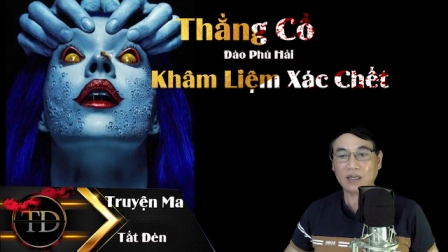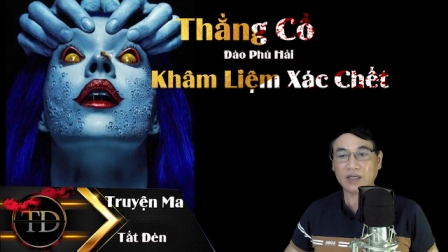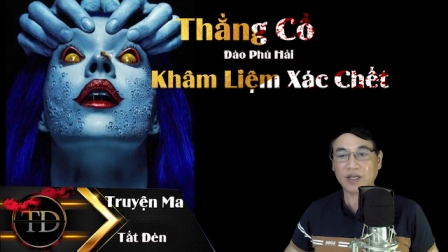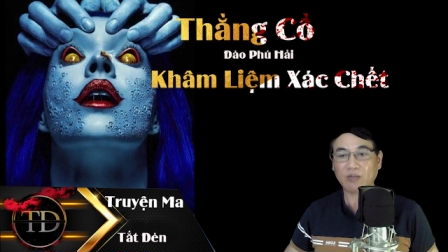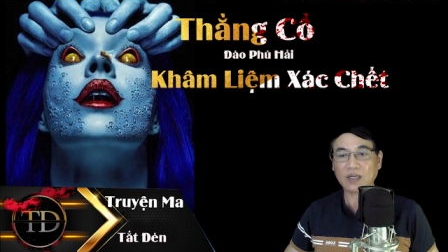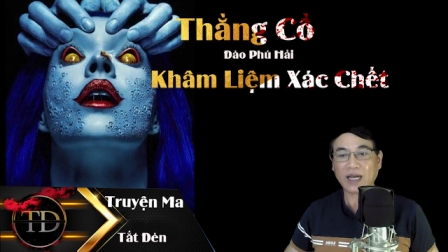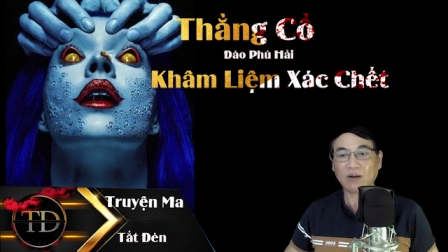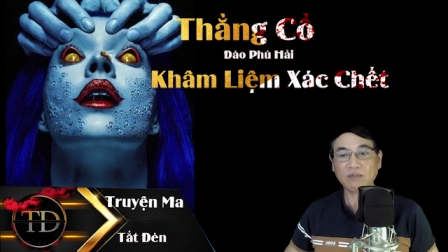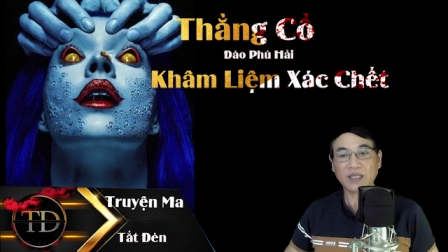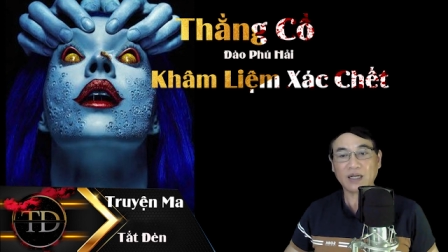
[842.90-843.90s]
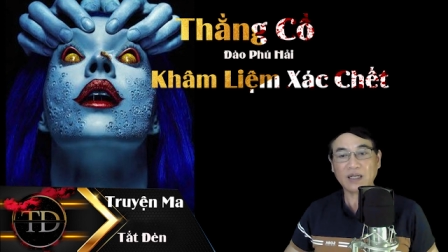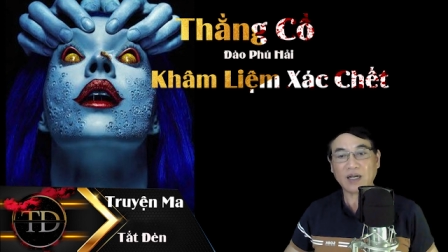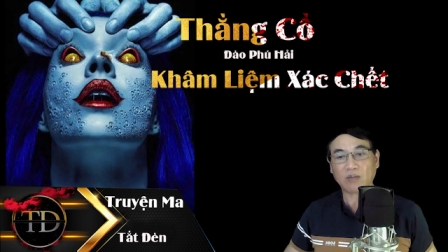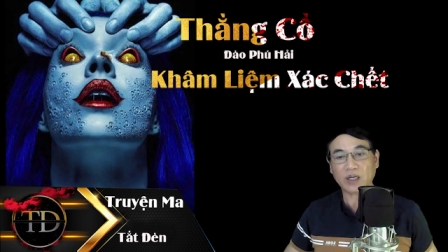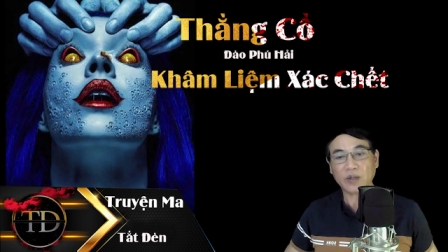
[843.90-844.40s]
Giọng lão vẫn
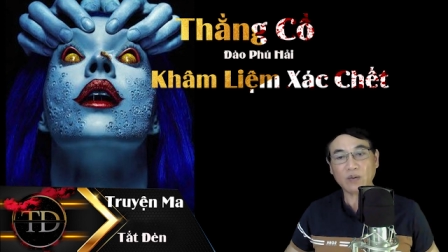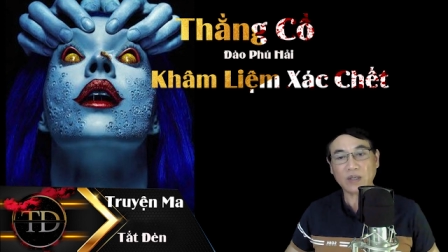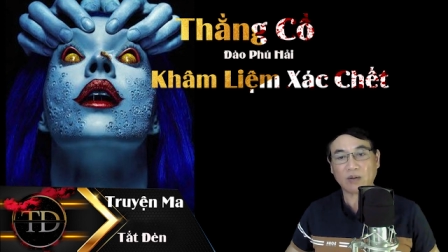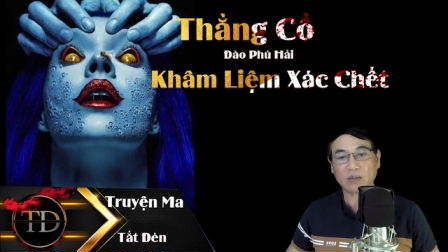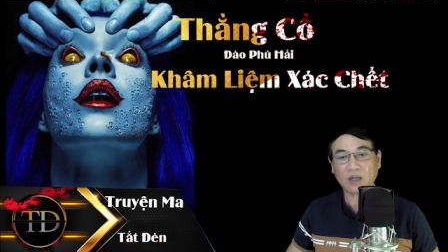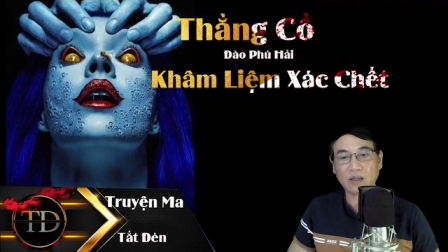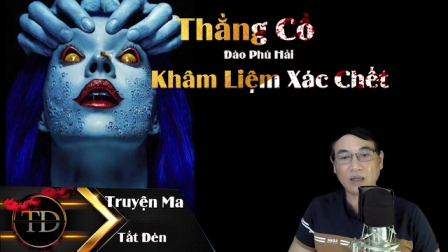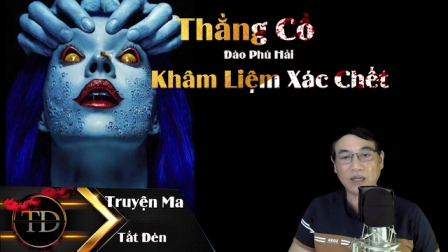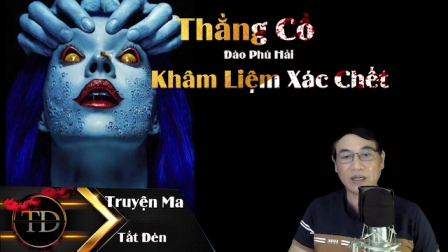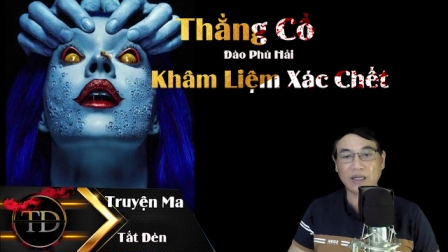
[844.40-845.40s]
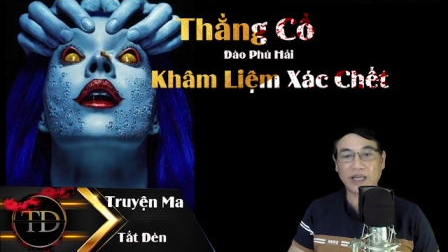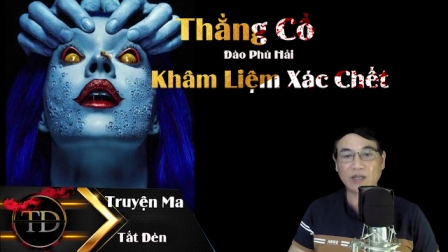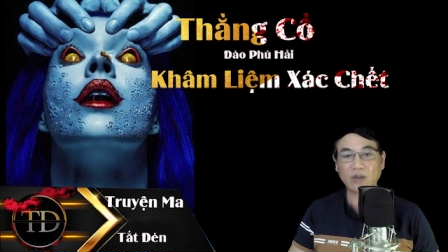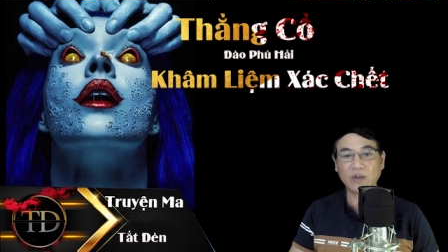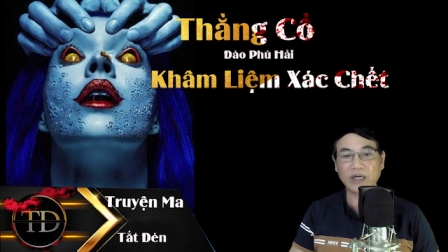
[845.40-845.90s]
ngọng liếu ngọng lo, nghe
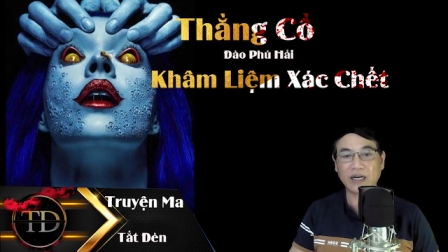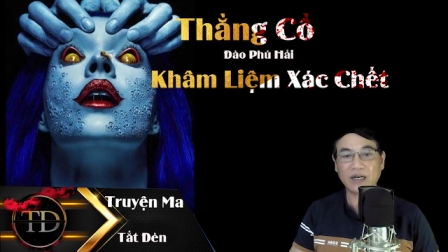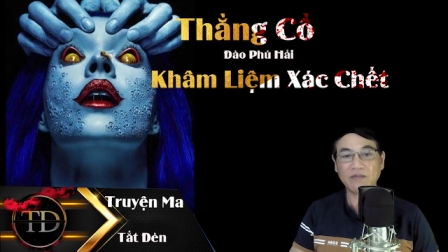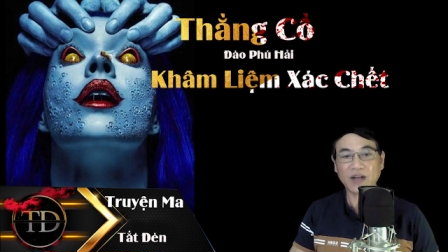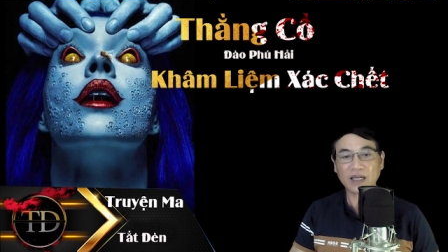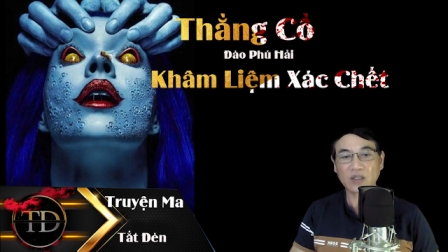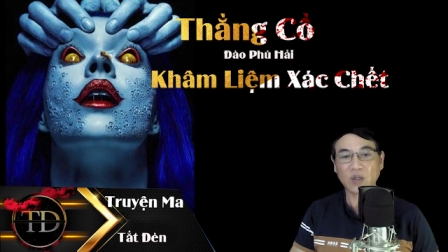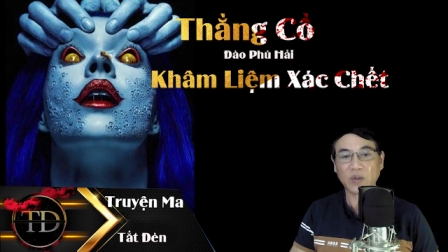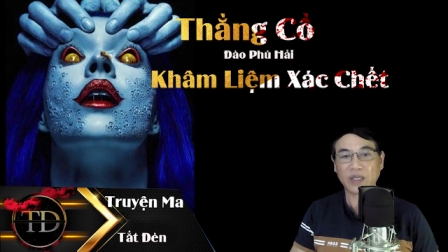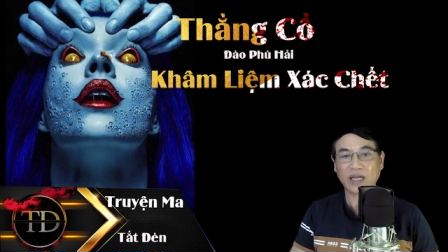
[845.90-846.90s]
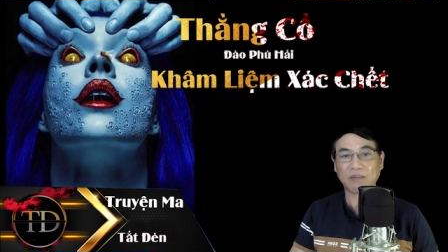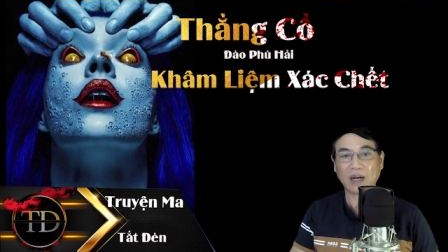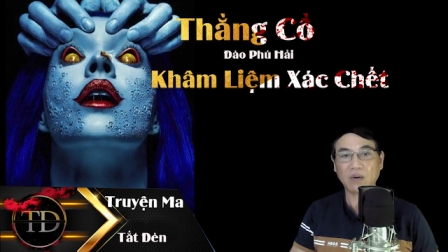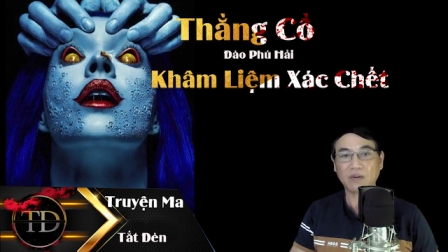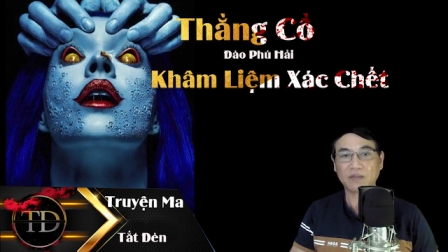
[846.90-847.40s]
thôi đã đến phát sôi cả
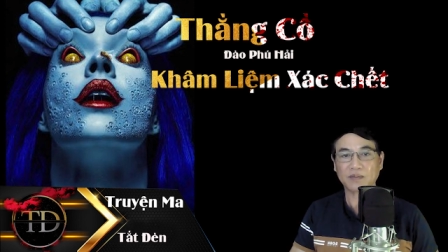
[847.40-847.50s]
máu.